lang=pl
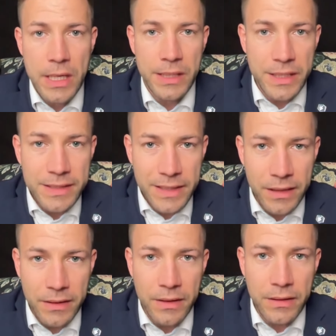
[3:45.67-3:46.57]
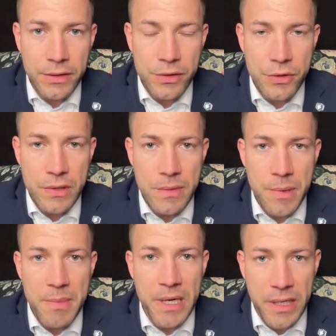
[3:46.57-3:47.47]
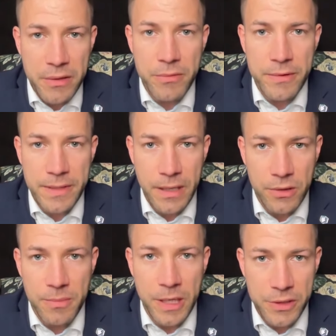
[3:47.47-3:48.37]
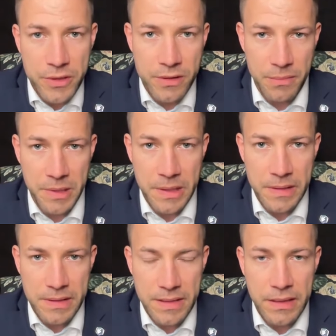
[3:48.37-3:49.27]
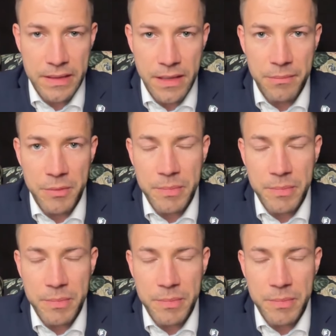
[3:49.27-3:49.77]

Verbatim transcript: Niestety Chińczycy pomagają Rosjanom radzić sobie z sankcjami,